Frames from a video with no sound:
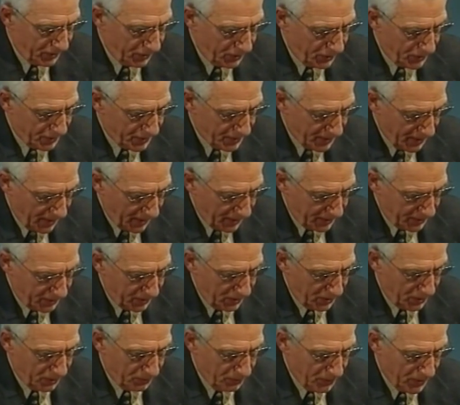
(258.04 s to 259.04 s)
festigte,
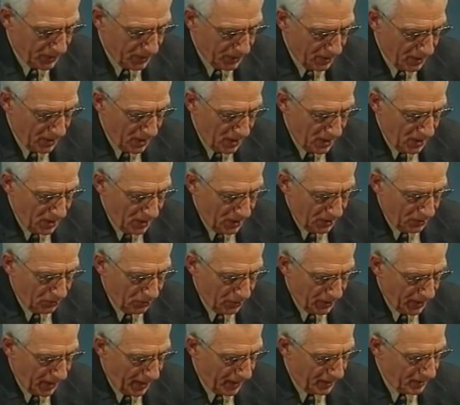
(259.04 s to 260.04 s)
sagte ich mir.
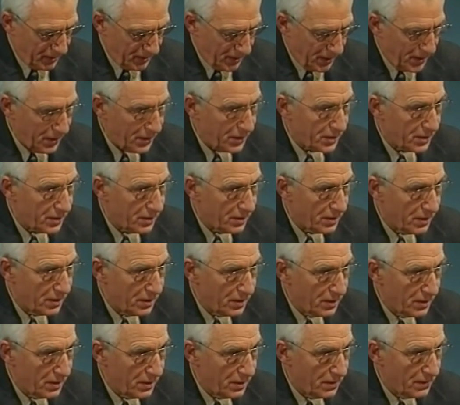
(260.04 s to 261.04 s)
Doch eigentlich
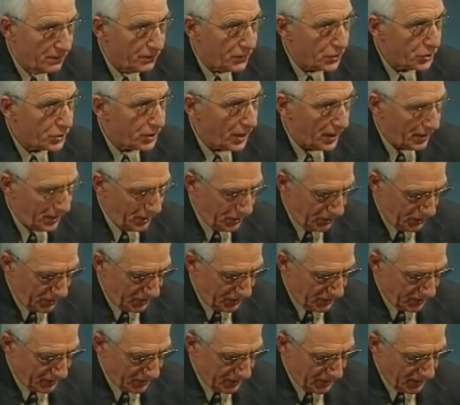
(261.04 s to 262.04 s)

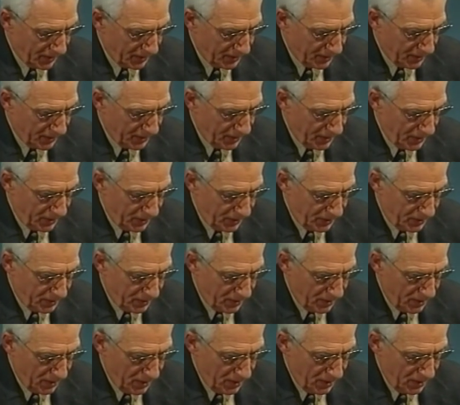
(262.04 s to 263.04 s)
verstand ich diesen Gedanken
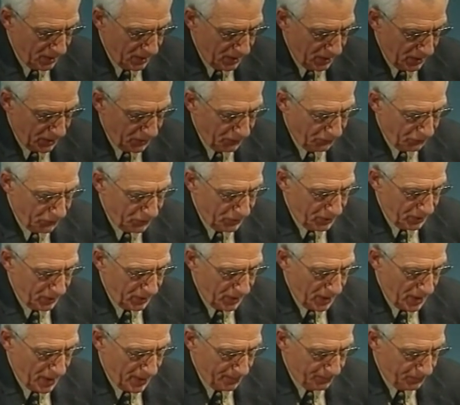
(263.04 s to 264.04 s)
nicht. Ich
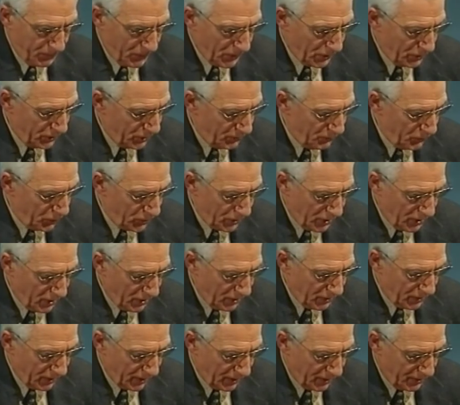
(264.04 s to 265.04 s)
wusste ja, dass ich
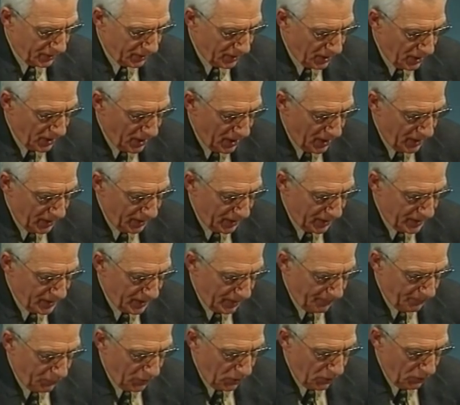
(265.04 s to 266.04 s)
mich geirrt hatte.
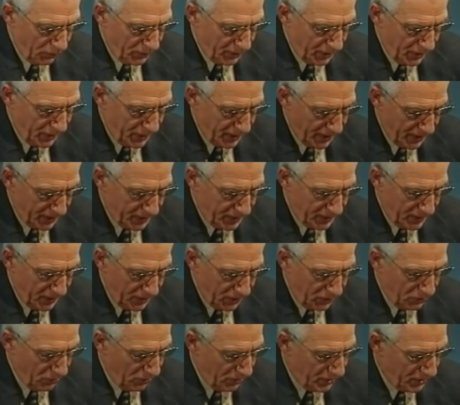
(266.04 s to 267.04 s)
Deshalb brauchte ich
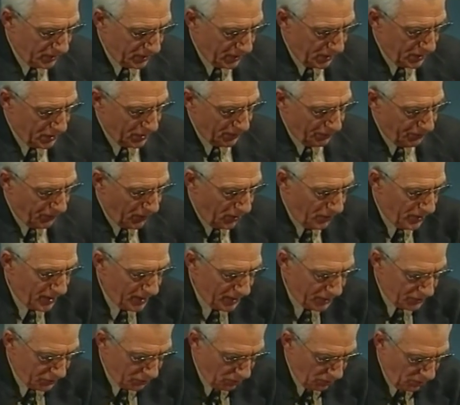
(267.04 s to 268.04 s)
jetzt nicht noch hinter dieser
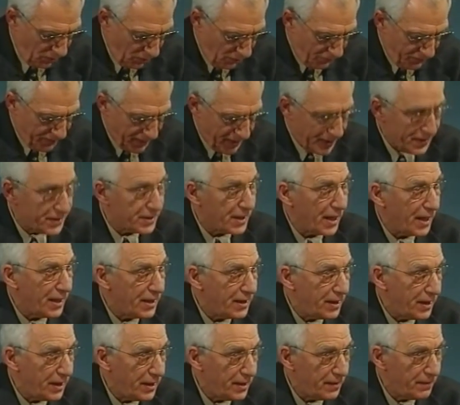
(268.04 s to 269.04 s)
Frau herzulaufen, es
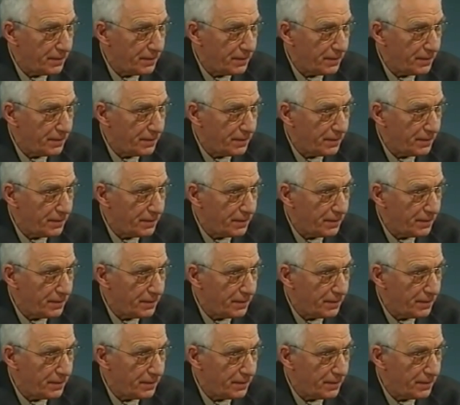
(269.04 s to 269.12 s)
sei